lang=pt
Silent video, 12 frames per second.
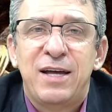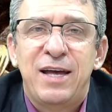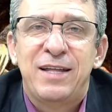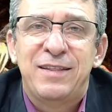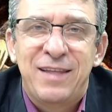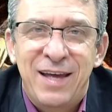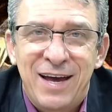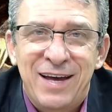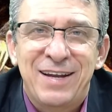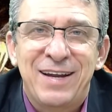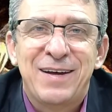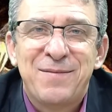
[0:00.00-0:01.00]

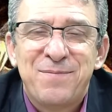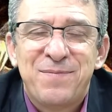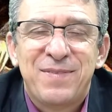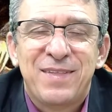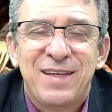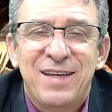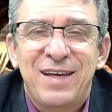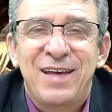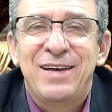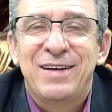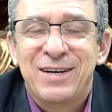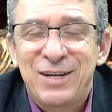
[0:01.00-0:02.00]
eterna.
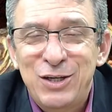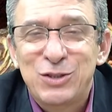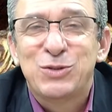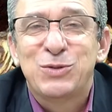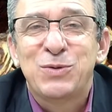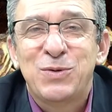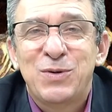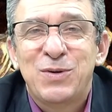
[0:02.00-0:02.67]
Em Cristo,